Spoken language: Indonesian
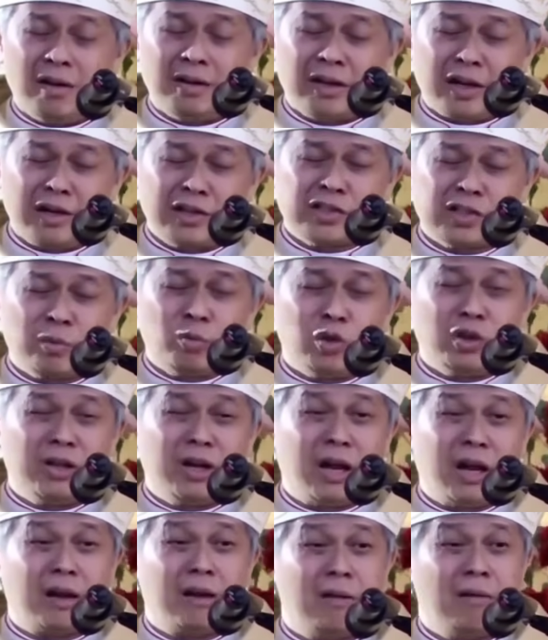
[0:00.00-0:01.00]
yang disebut
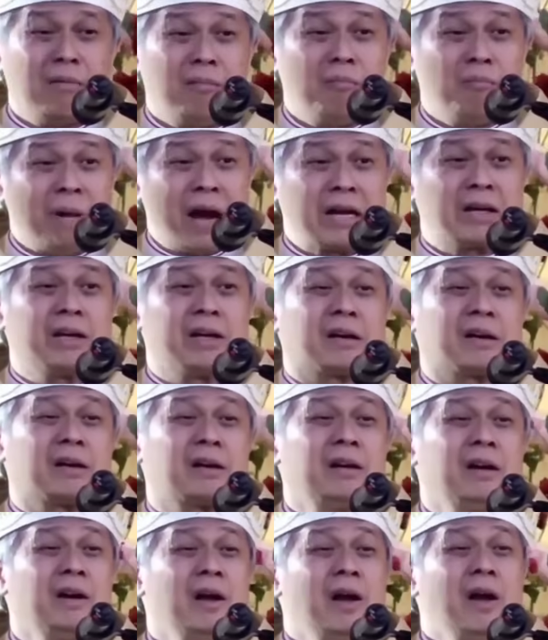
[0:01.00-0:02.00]
dengan mager.
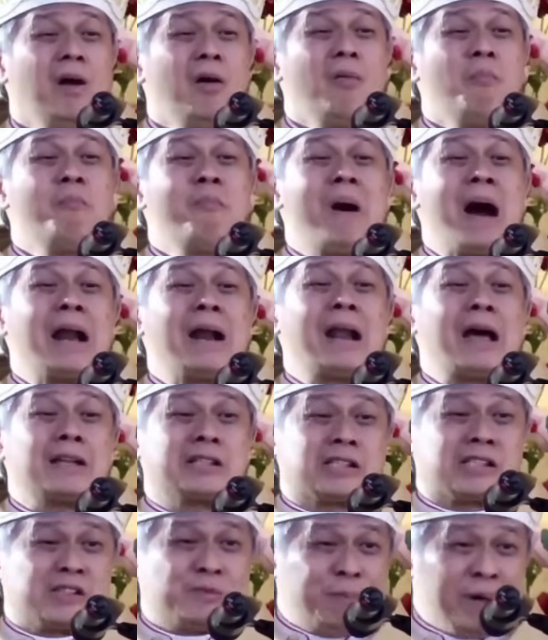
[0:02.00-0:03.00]

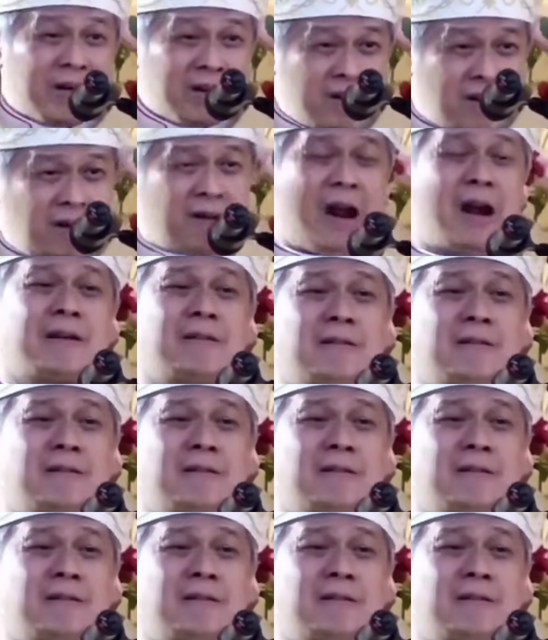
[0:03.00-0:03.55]
Malas bergerak.